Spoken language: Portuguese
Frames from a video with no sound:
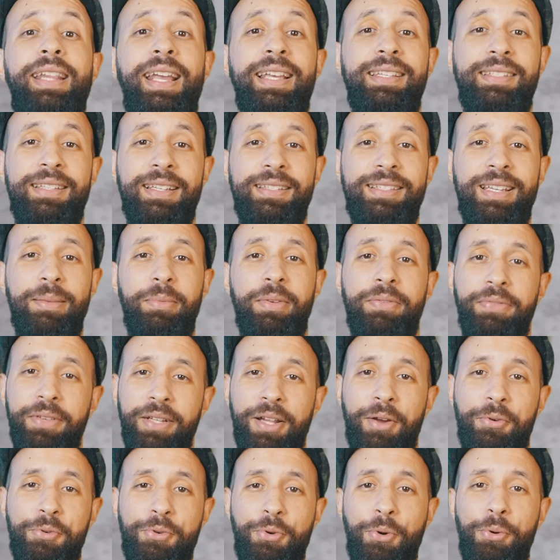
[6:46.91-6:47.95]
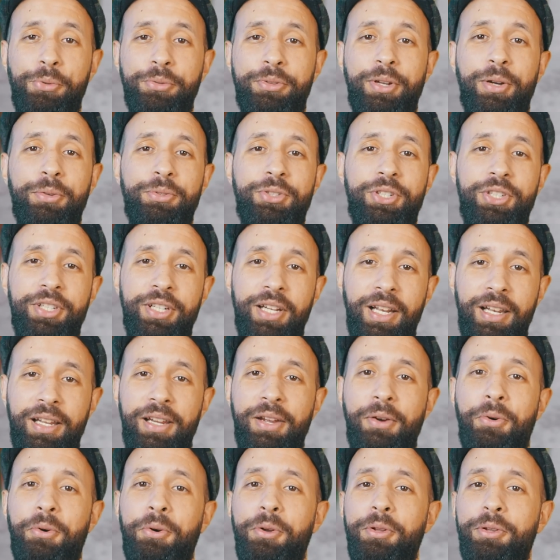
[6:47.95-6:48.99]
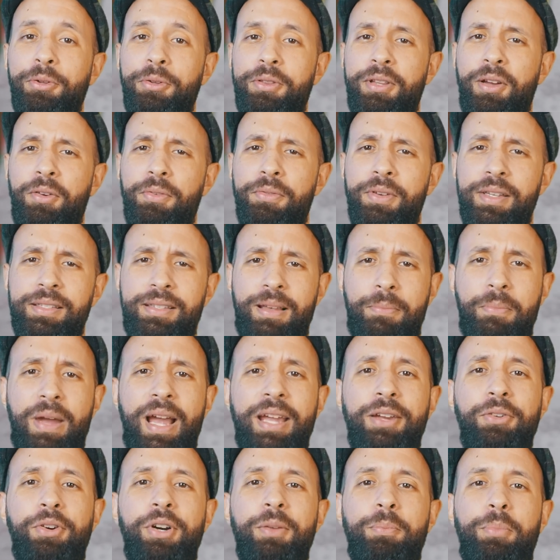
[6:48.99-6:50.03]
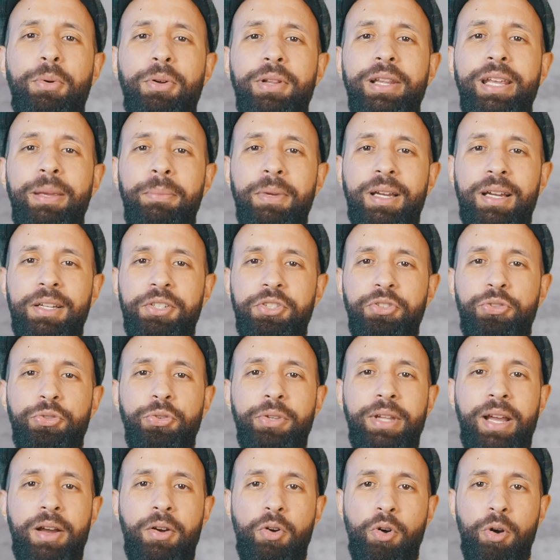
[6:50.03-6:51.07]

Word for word: nessa semifinal contra o Chile rolou talvez a maior polêmica de toda a